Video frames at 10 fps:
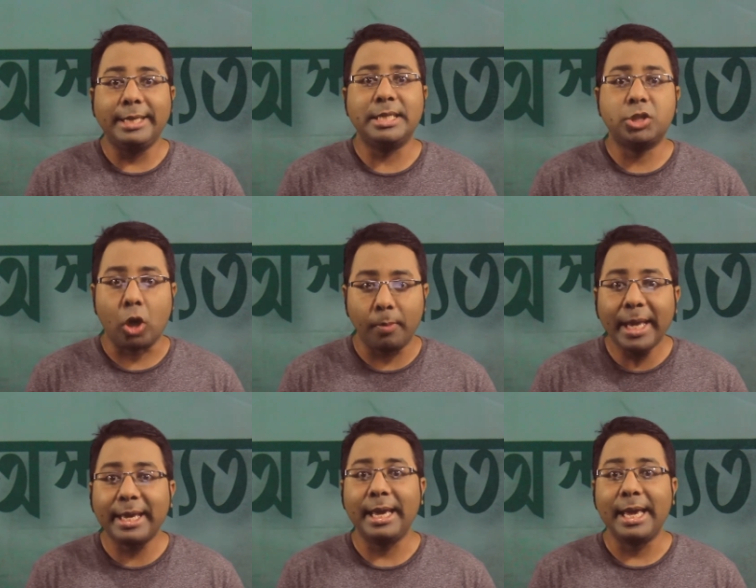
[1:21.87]
এদের
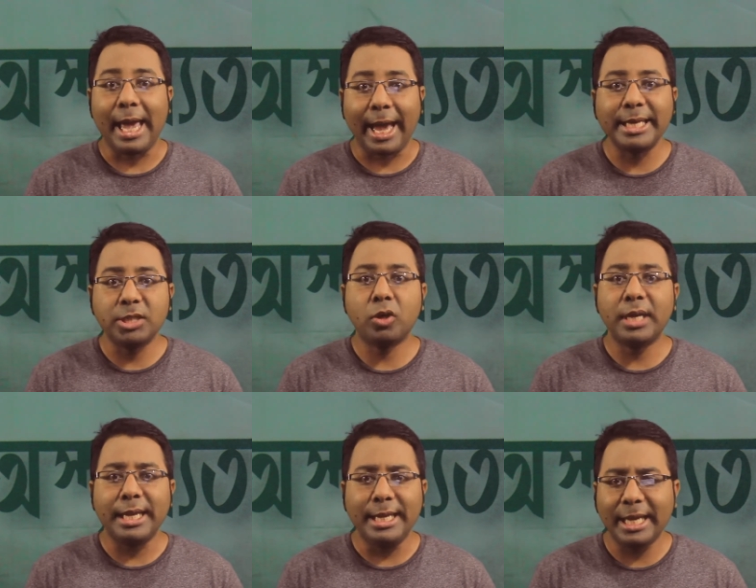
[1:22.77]
সবাইকে একই
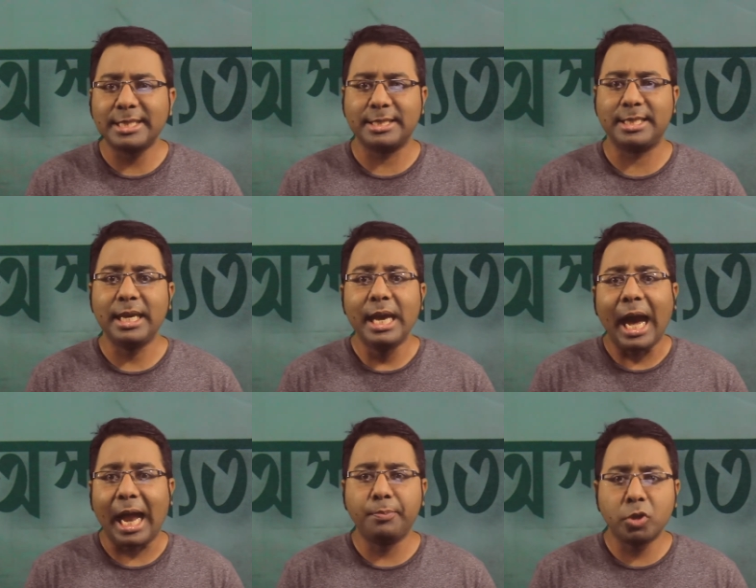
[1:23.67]
চক্রে নিয়ে এসেছে
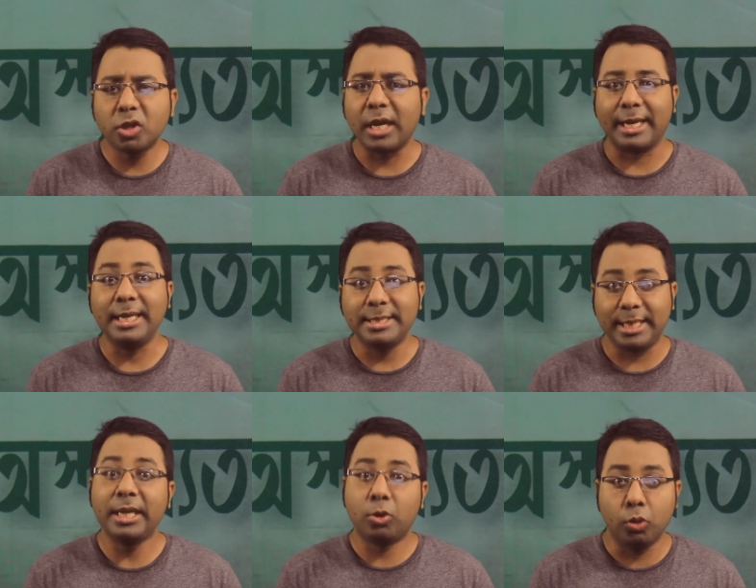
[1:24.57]
আট বছর আগের
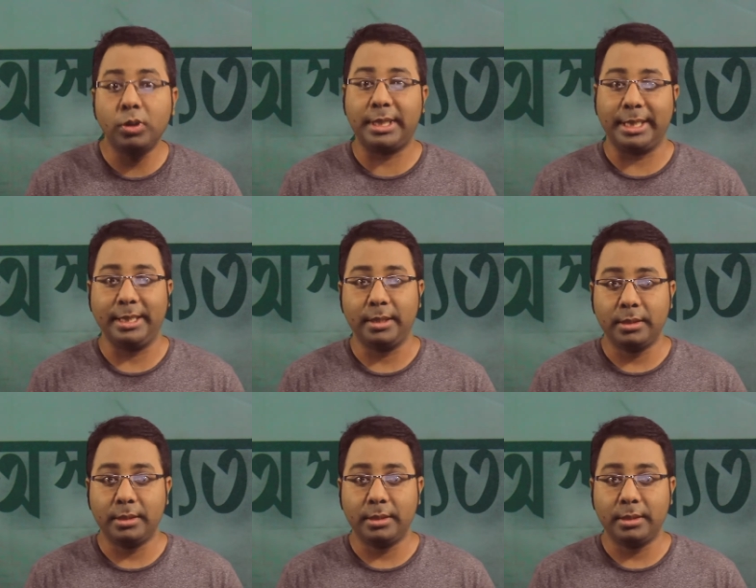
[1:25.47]
সেই খুনটি